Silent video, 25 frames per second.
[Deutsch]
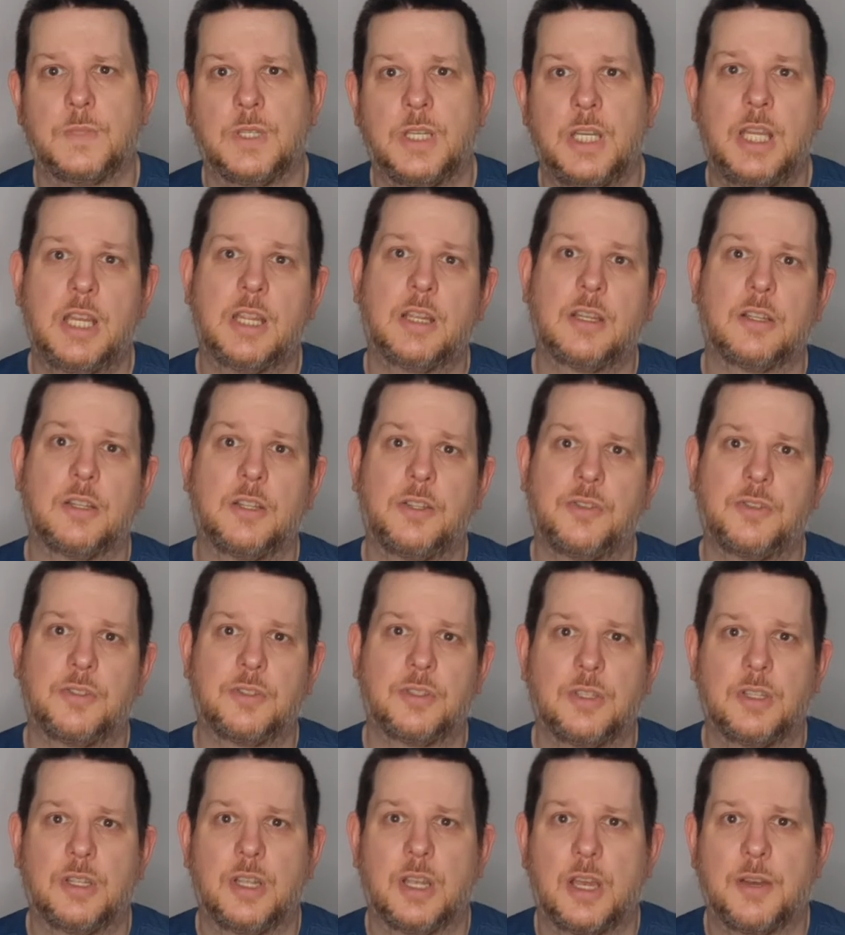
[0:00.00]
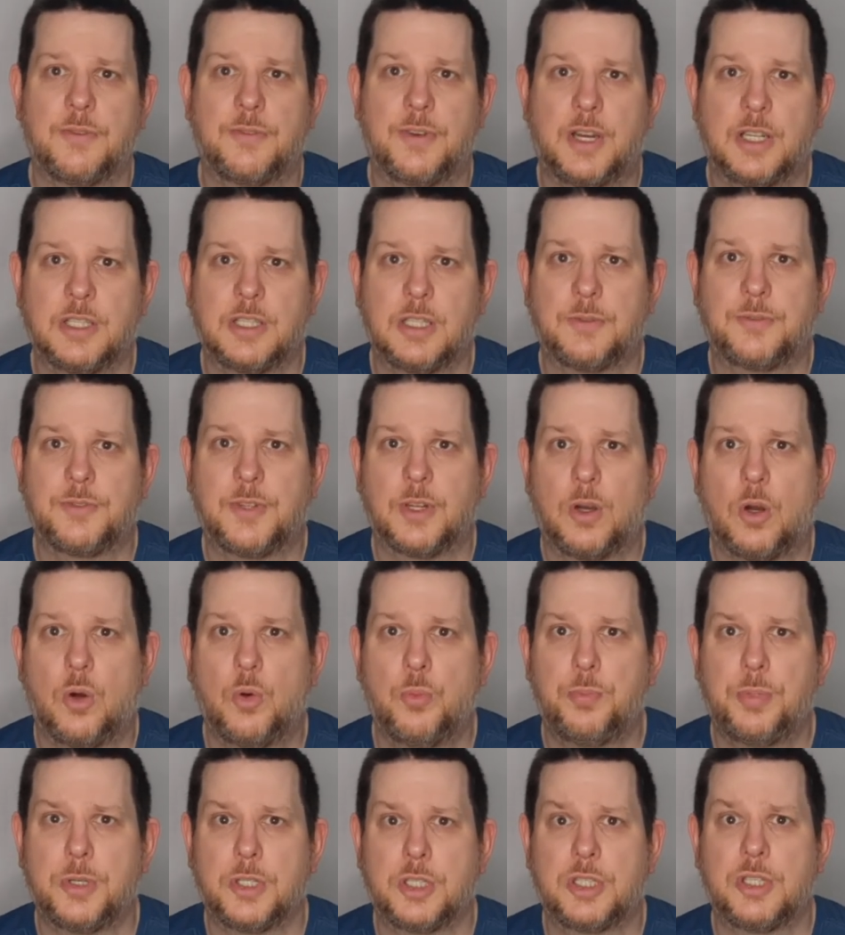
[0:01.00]
Näheres erfahrt ihr auf der
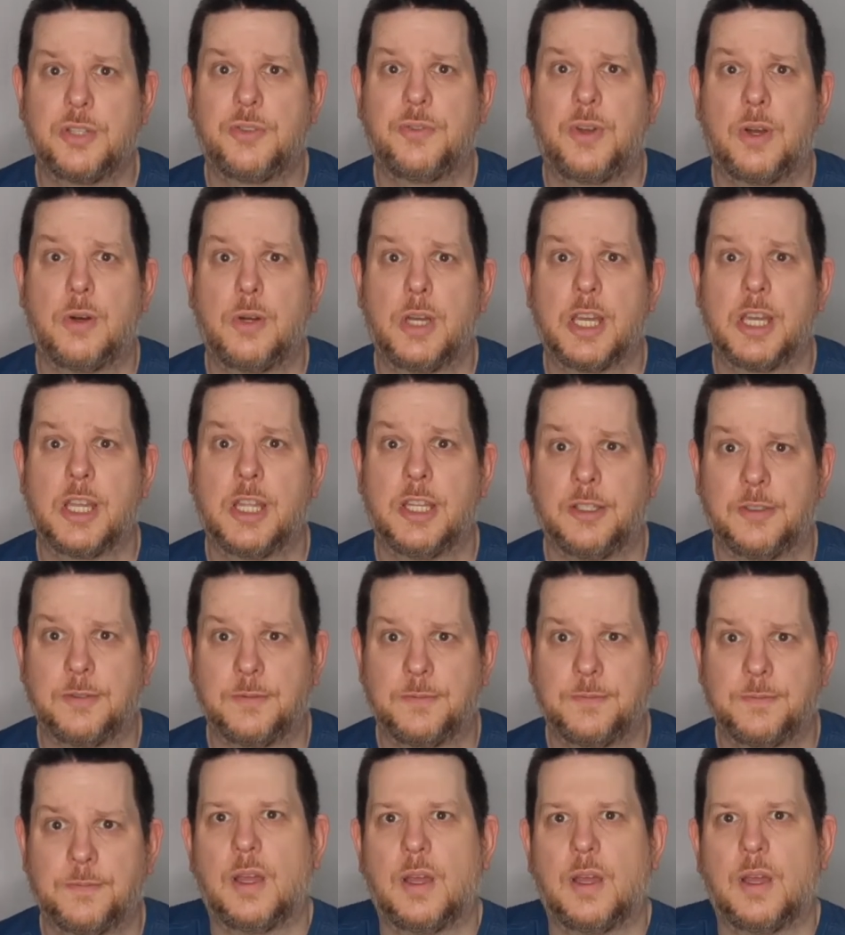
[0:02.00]
Homepage des VRN.